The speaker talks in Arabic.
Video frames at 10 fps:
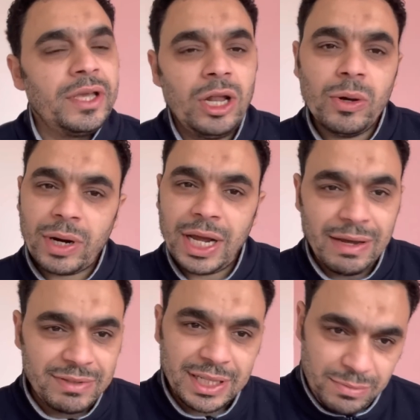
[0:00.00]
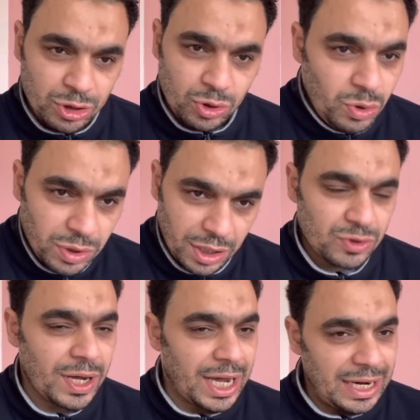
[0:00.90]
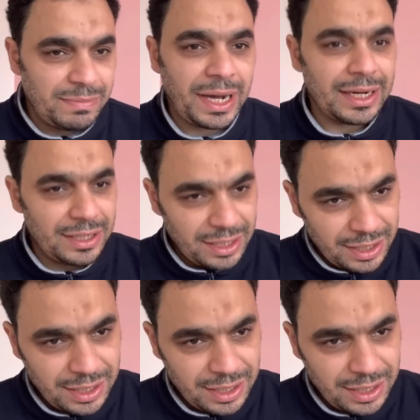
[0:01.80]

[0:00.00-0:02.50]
اللي هو رايح يفتتح مشروعه خلاص ويتكلم بقى عن